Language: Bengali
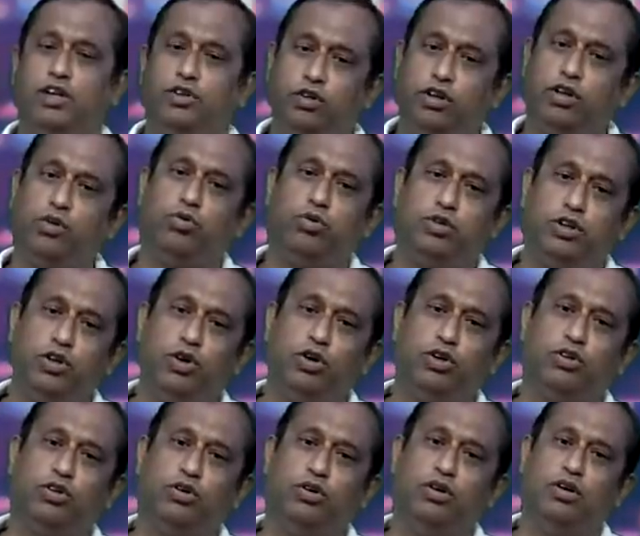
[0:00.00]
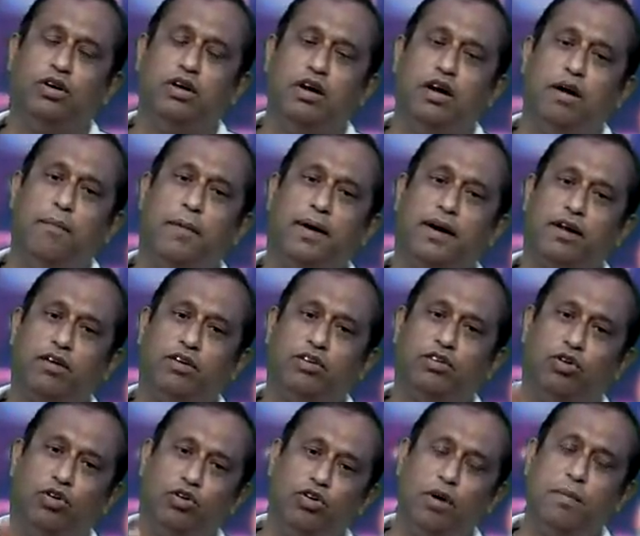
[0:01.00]
যদি খুশি হতো বা এটা কোনো
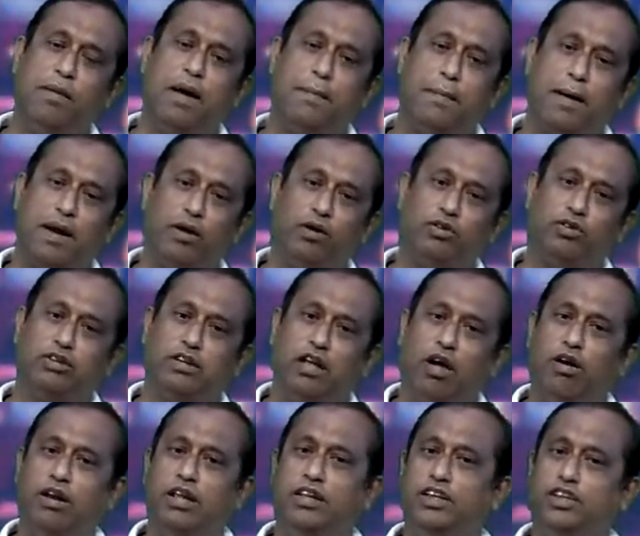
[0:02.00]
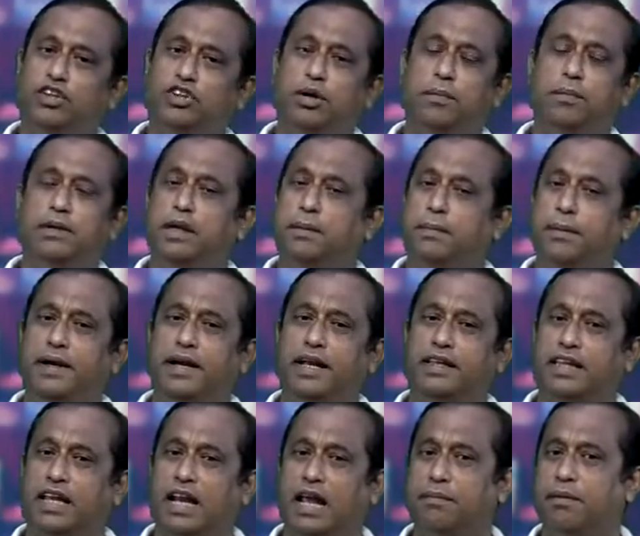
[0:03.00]
দলীয় ব্যাপার হতো তাহলে নিশ্চয়ই বিজেপির
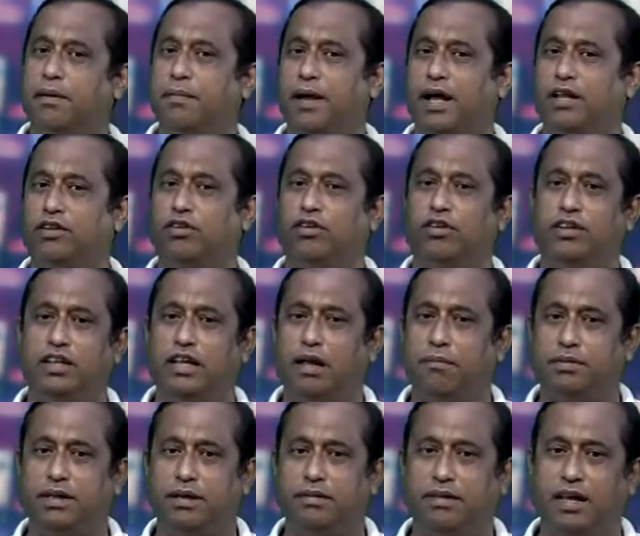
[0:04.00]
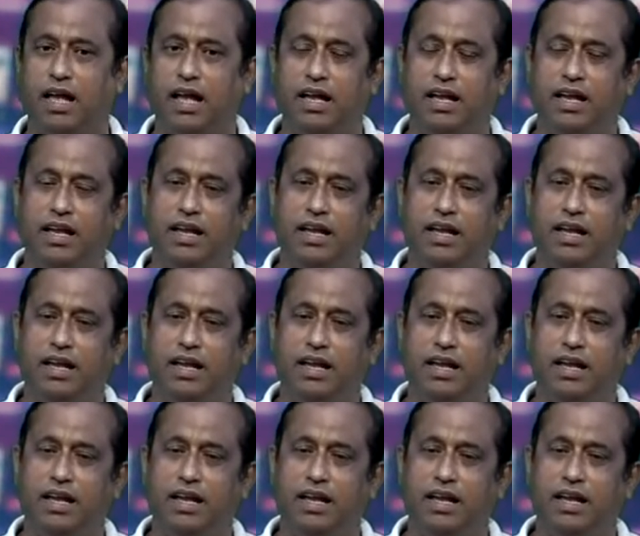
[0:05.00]
নেতারা এভাবে আন্দোলনে নামতেন না